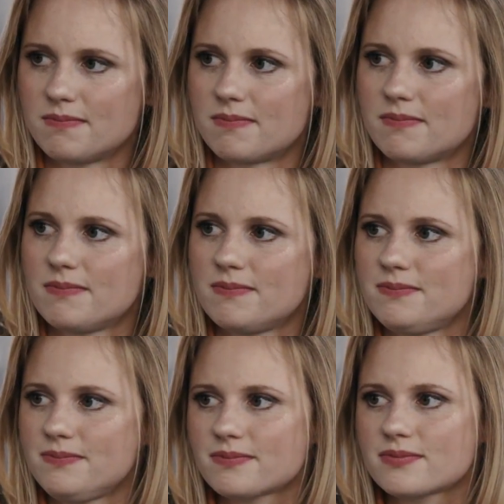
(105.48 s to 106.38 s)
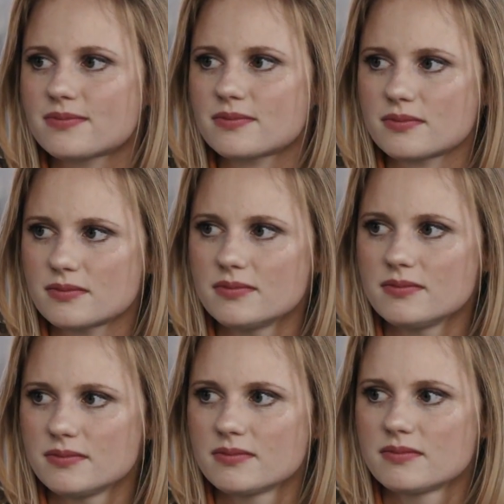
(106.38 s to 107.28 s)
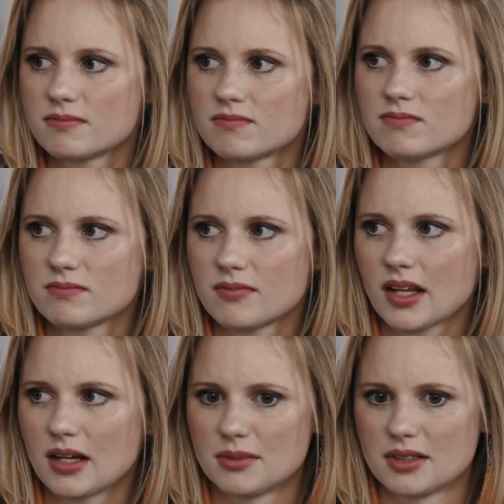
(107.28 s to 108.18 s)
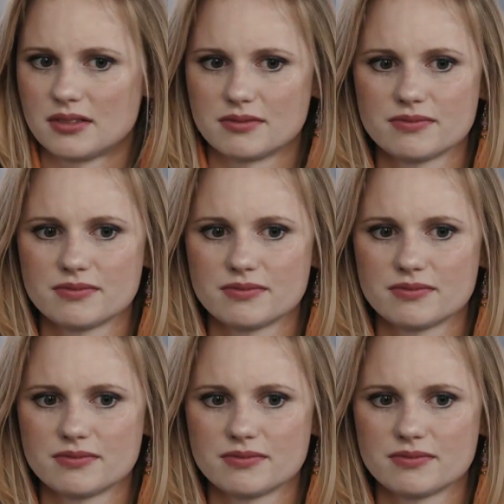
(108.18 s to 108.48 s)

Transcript: Ich bin ja erst 23. Aber